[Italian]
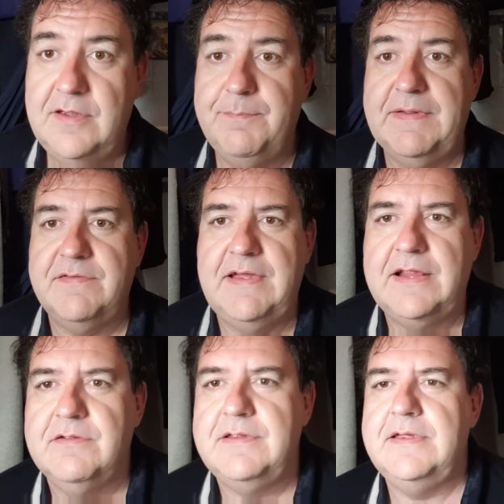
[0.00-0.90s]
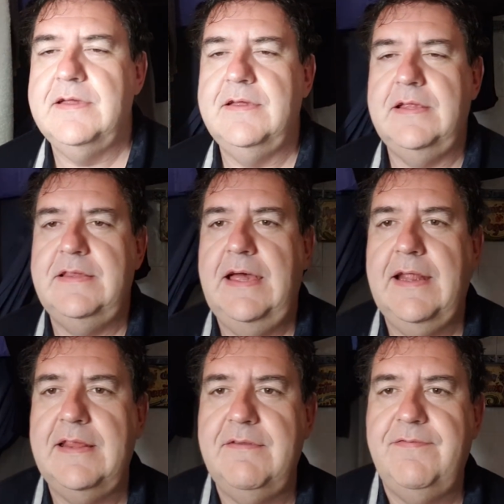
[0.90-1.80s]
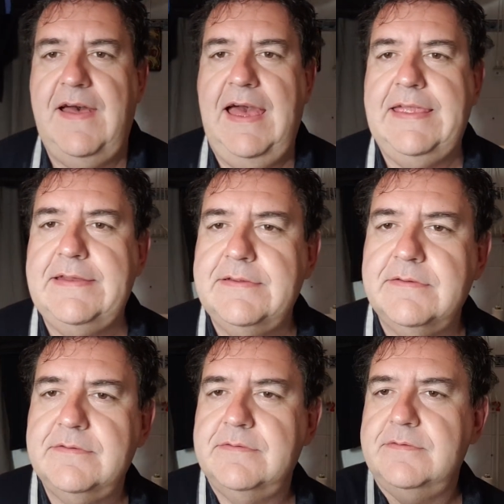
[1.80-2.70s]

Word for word: io ho pensato di andare di Fine